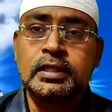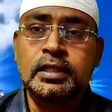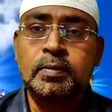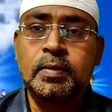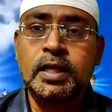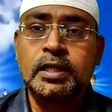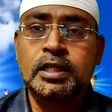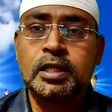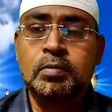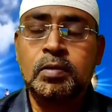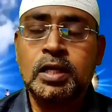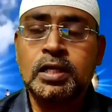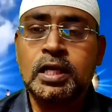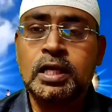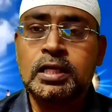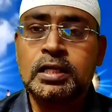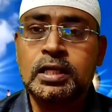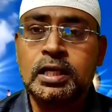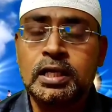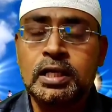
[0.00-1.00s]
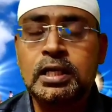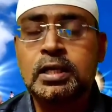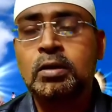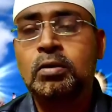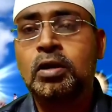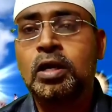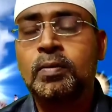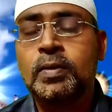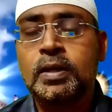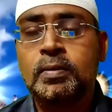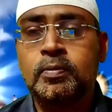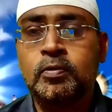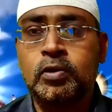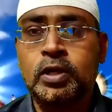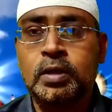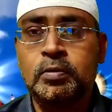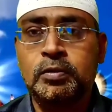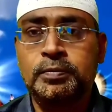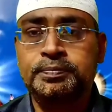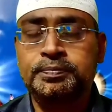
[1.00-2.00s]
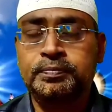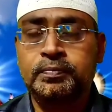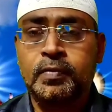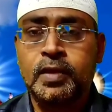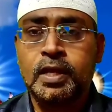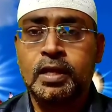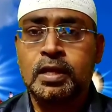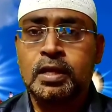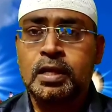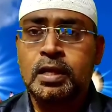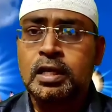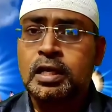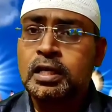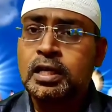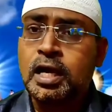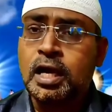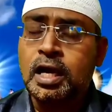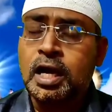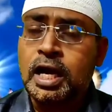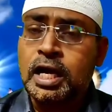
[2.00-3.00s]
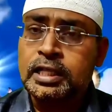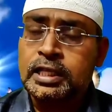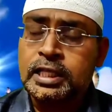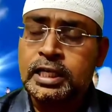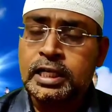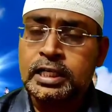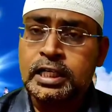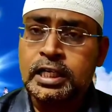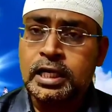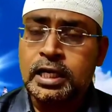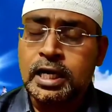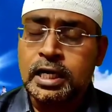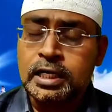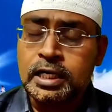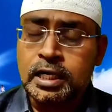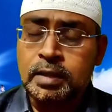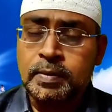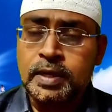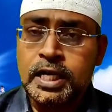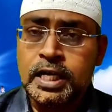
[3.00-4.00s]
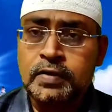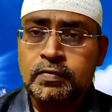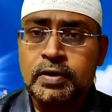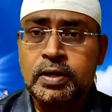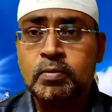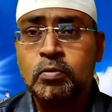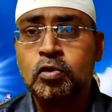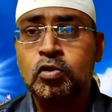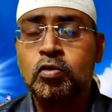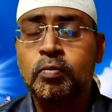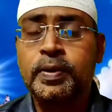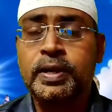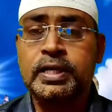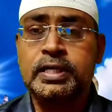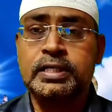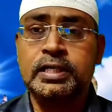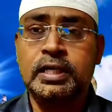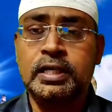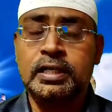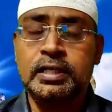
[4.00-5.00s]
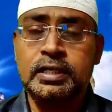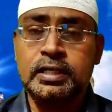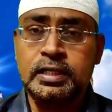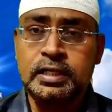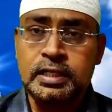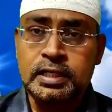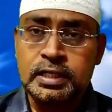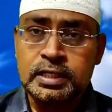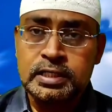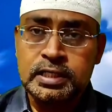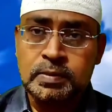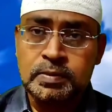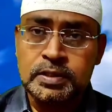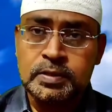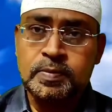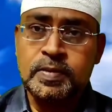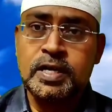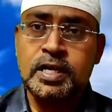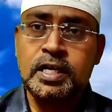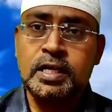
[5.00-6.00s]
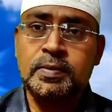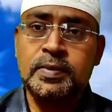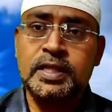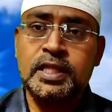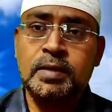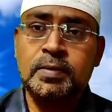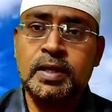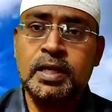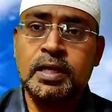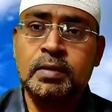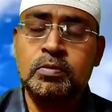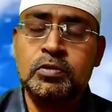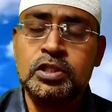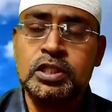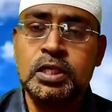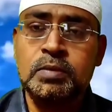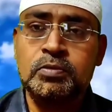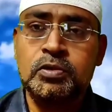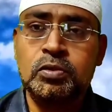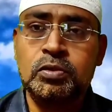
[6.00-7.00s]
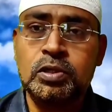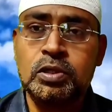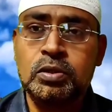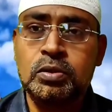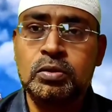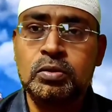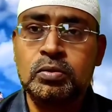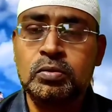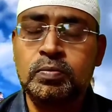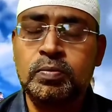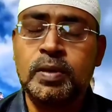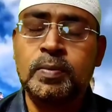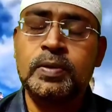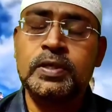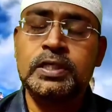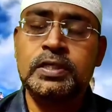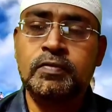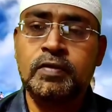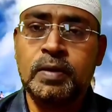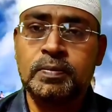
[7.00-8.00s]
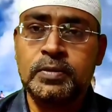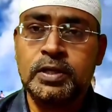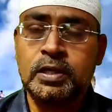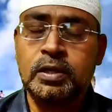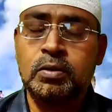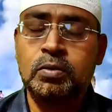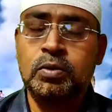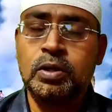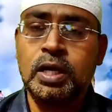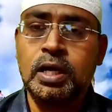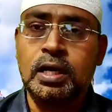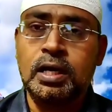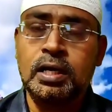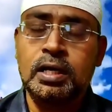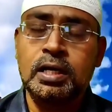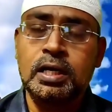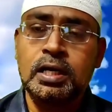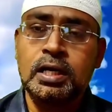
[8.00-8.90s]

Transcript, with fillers: ఎంత మాత్రం కూడా దాని దగ్గరికి కూడా మనం పోలేము ఇక అతి కఠిన కఠినమైనటువంటి మూడవ పరీక్ష ఈ సంస్మరణ నిమిత్తమే ముస్లిం సోదరులు ప్రపంచవ్యాప్తంగా కూడా